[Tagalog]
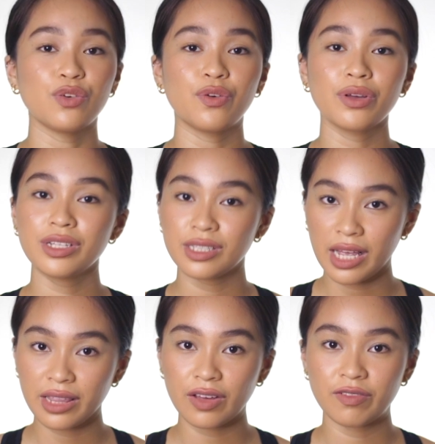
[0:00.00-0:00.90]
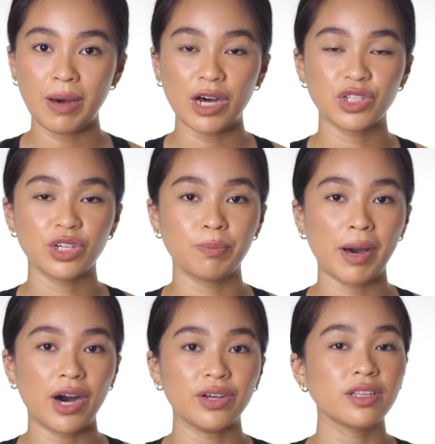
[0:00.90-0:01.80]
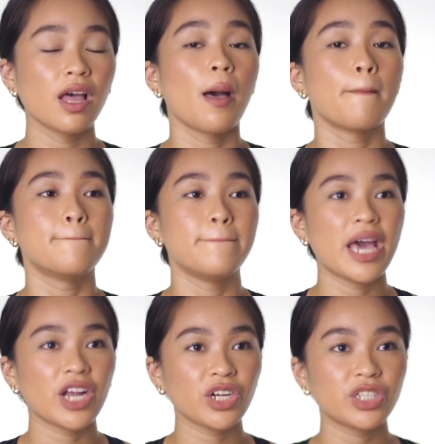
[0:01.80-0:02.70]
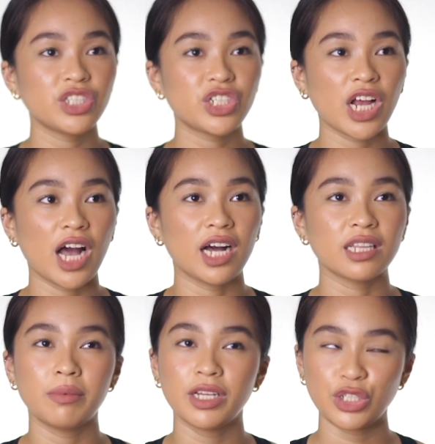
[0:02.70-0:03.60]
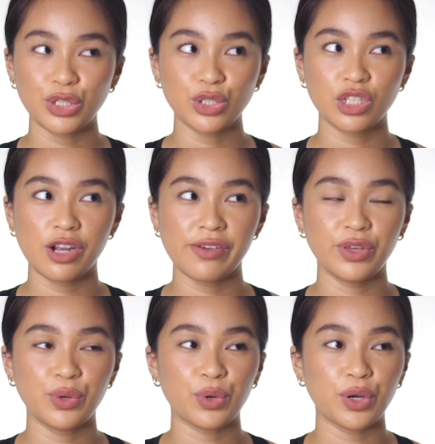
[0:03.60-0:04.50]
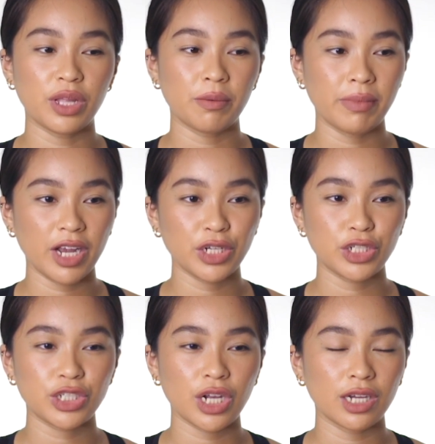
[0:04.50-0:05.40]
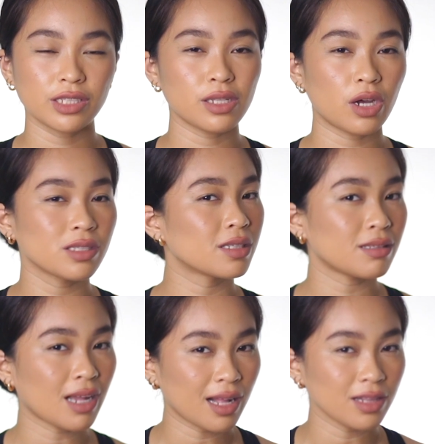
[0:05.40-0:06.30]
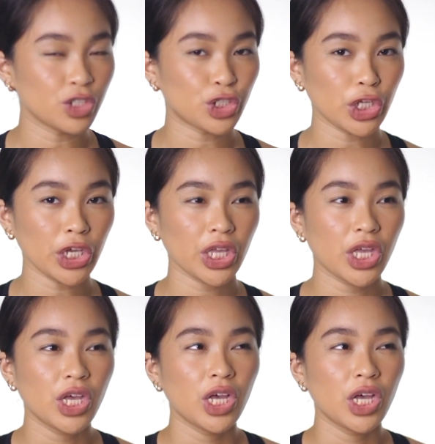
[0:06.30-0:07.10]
So for the scent of powder pout, meron siyang, na-mention ko sa review ko, na meron siyang nostalgic